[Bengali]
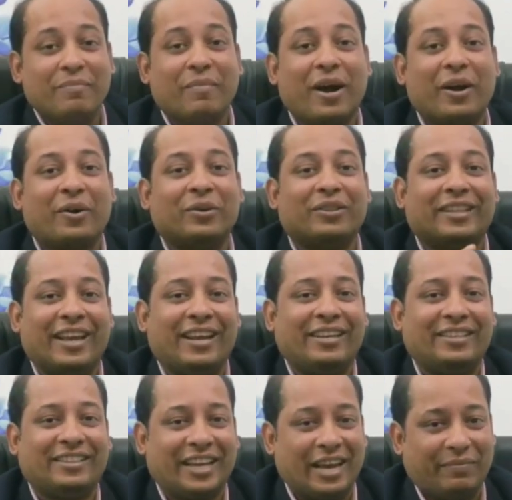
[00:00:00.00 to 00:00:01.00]
মাখো
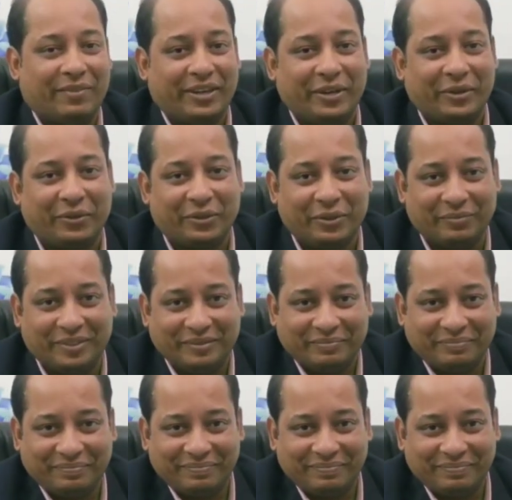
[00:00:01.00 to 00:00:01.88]
তেল টাইপের ইকোনমি